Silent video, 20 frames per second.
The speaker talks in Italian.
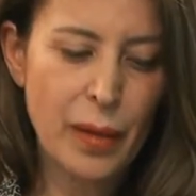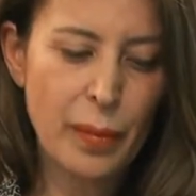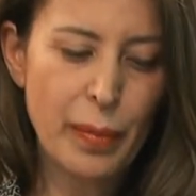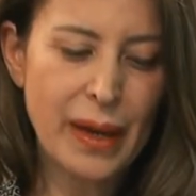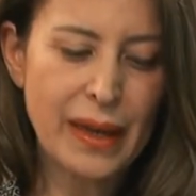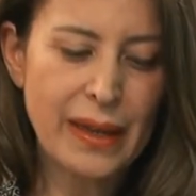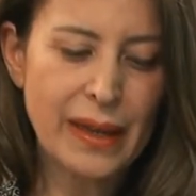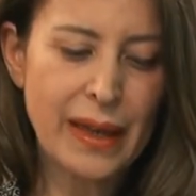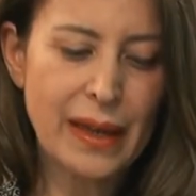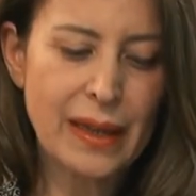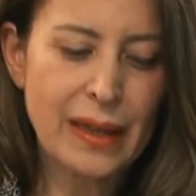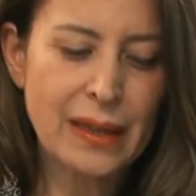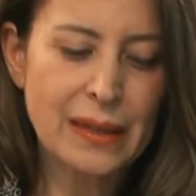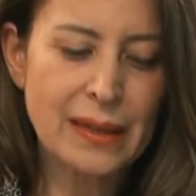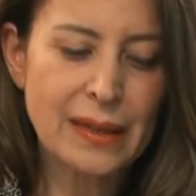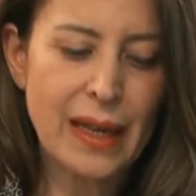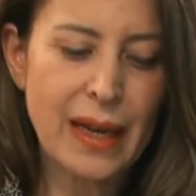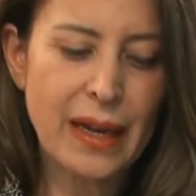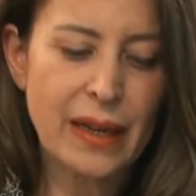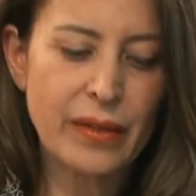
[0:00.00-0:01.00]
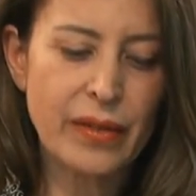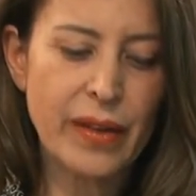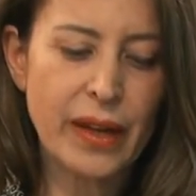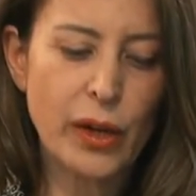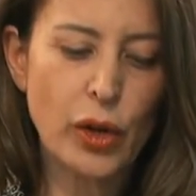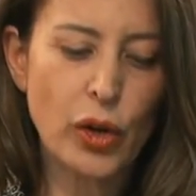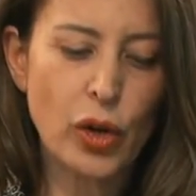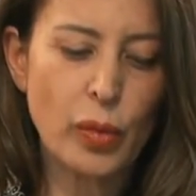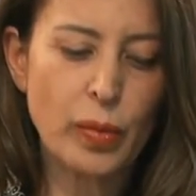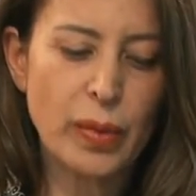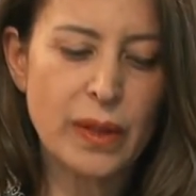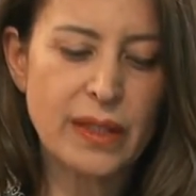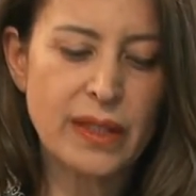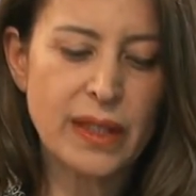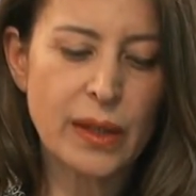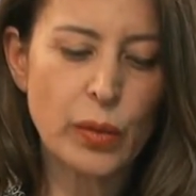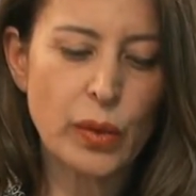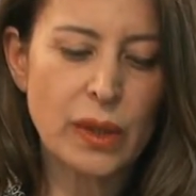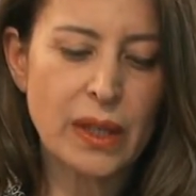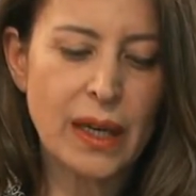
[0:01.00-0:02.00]
Perché i cristiani vengono
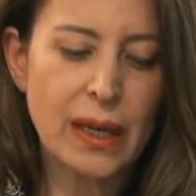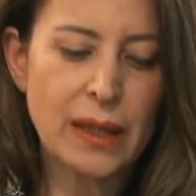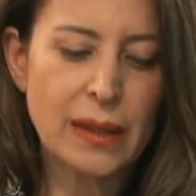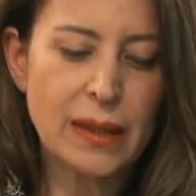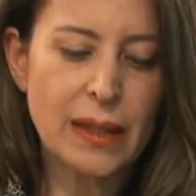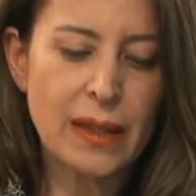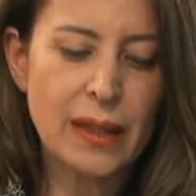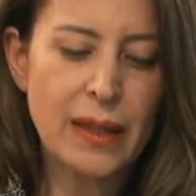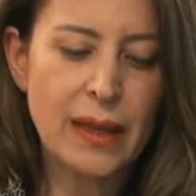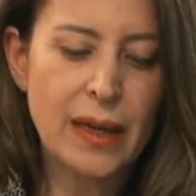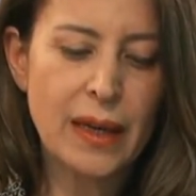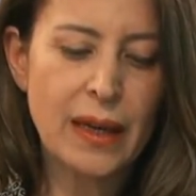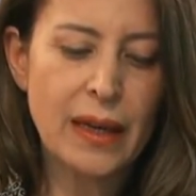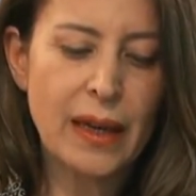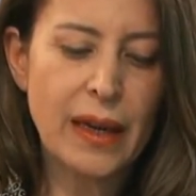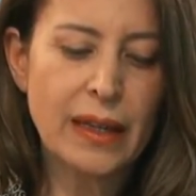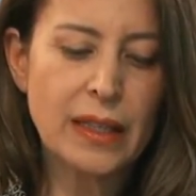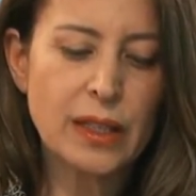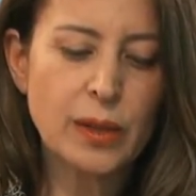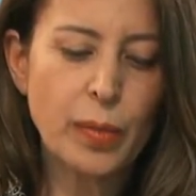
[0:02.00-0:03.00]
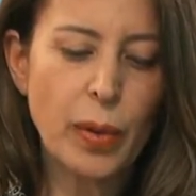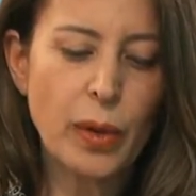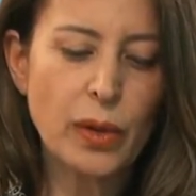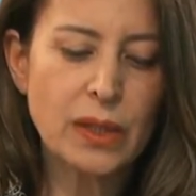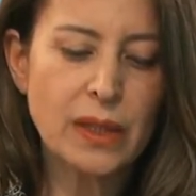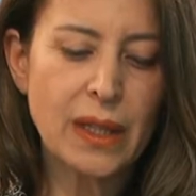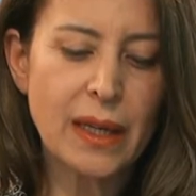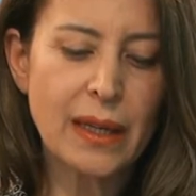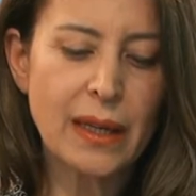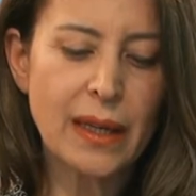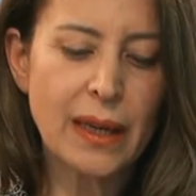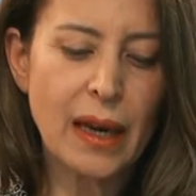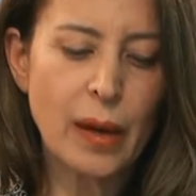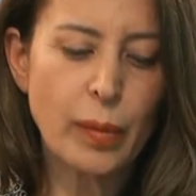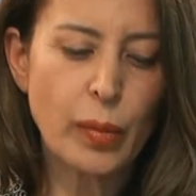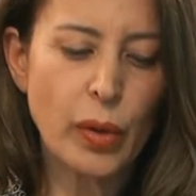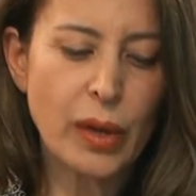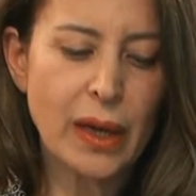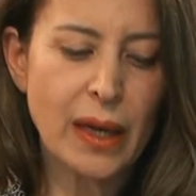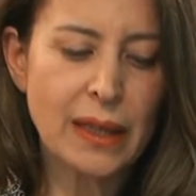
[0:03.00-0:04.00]
perseguitati? La risposta è
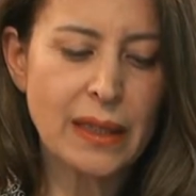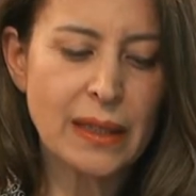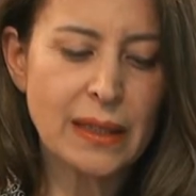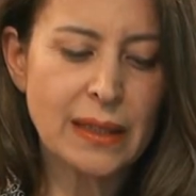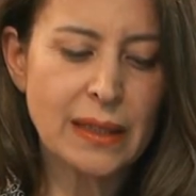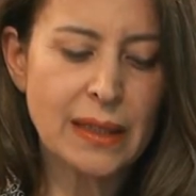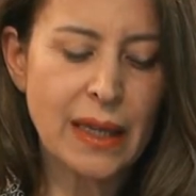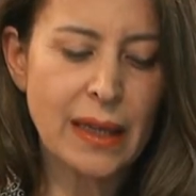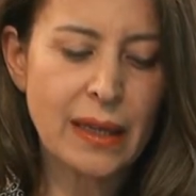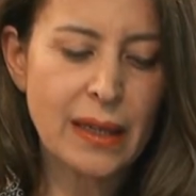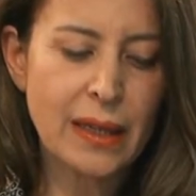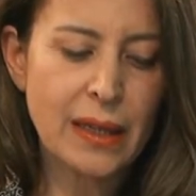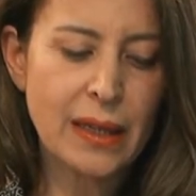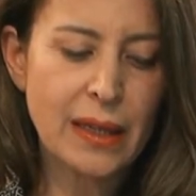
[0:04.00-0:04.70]
nell'Apocalisse.